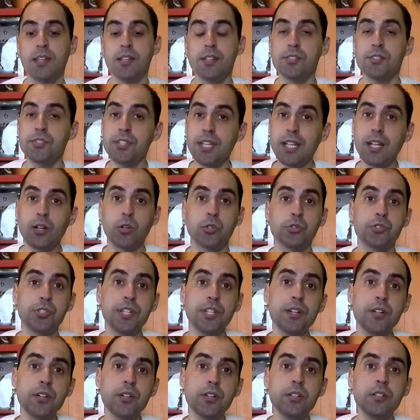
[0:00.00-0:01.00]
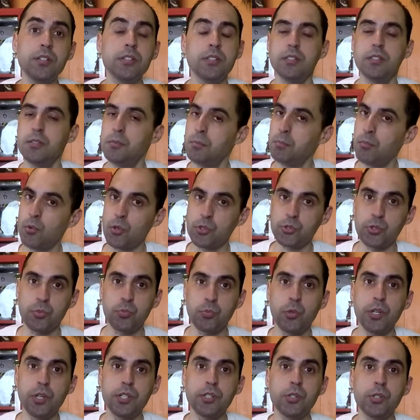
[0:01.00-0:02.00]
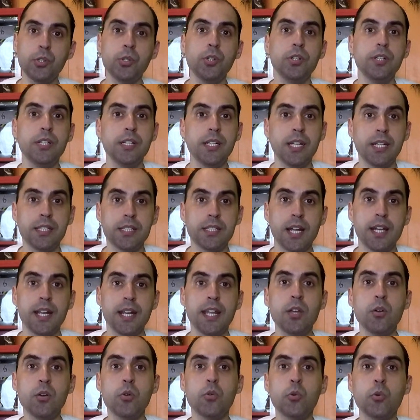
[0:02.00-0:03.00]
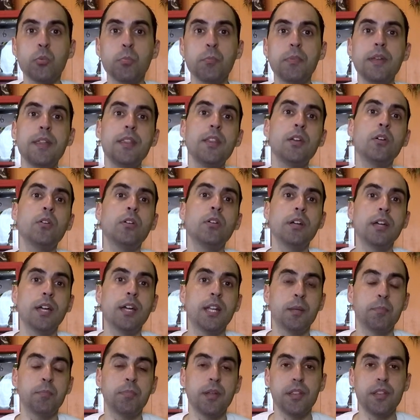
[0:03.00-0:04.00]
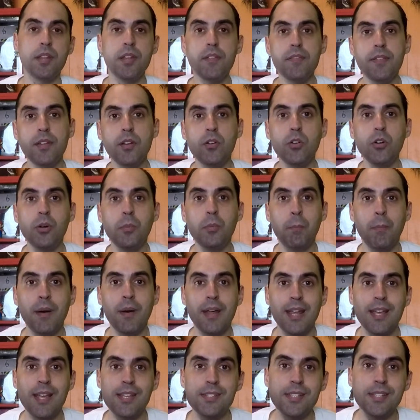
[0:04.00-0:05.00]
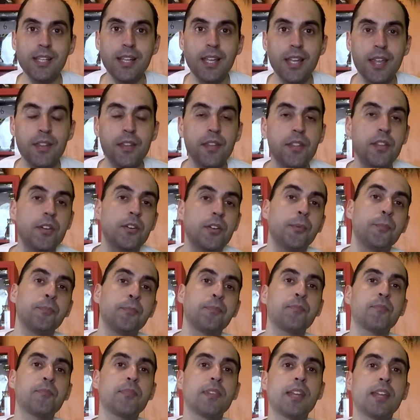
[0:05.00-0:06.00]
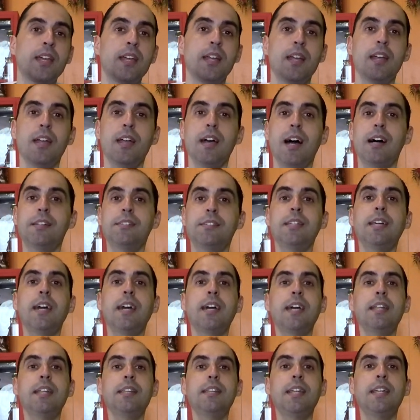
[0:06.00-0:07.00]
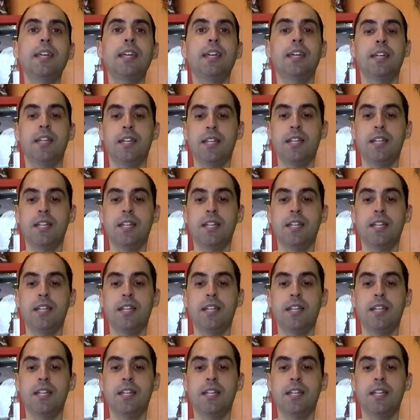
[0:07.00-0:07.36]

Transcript: Si la consigo, por supuesto que traeré un vídeo en específico para esa edición. Así que gente,